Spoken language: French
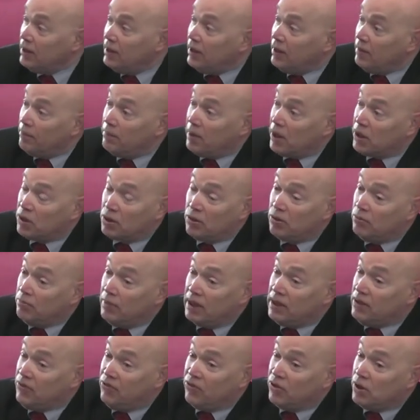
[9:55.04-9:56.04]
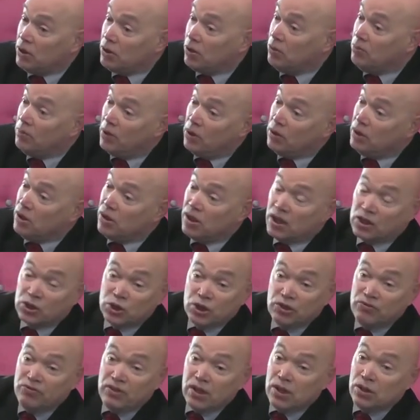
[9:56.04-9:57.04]
parce que manifestement, les
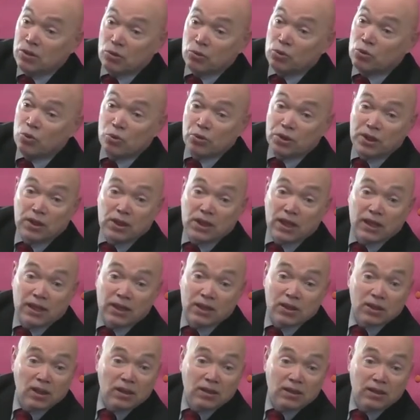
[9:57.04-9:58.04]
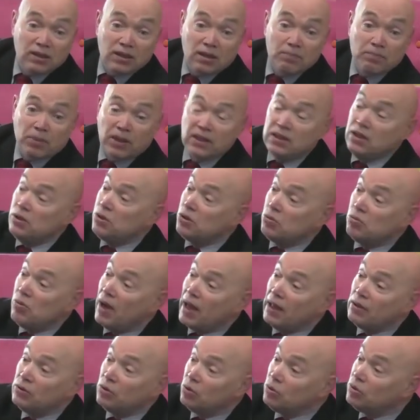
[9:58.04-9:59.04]
archivistes ont considéré que ça n'était pas de
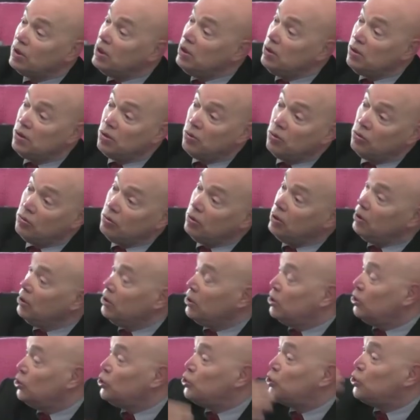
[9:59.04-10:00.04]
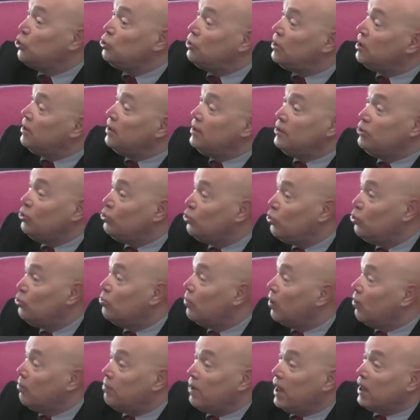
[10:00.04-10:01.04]
l'histoire, donc ils ont jeté les
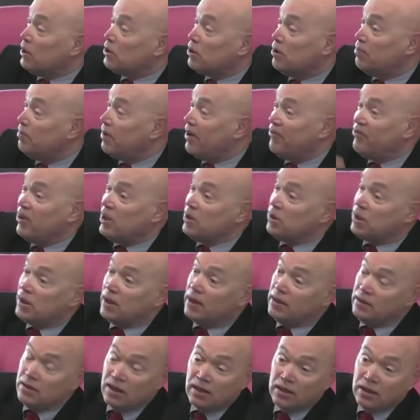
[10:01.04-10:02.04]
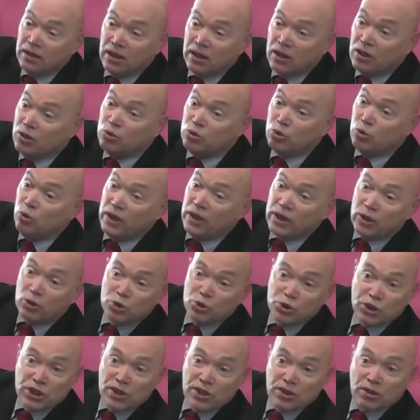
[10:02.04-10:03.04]
documents. Par exemple, à Vincennes, tous les
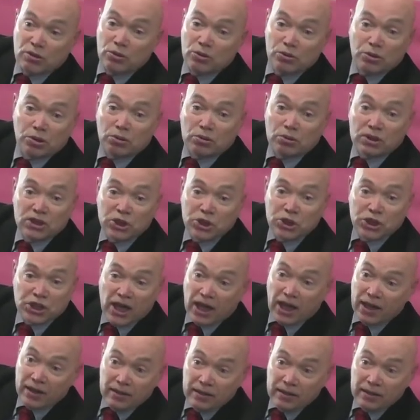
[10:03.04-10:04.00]
registres sur les chiens,